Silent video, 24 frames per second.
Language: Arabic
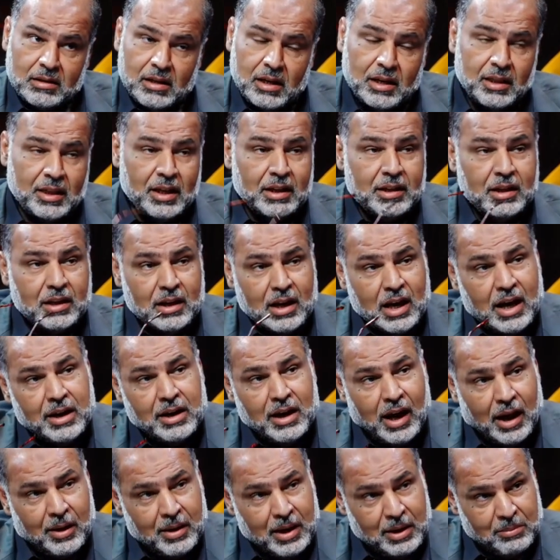إذا
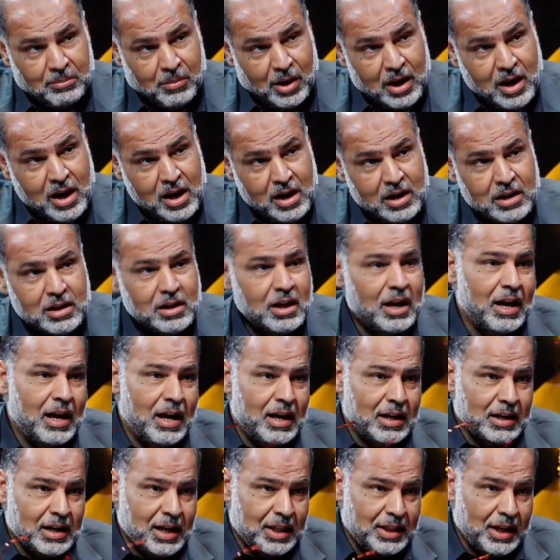الماء
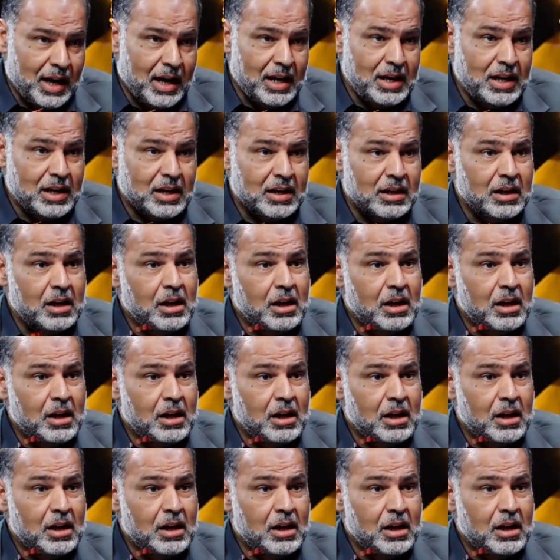كذلك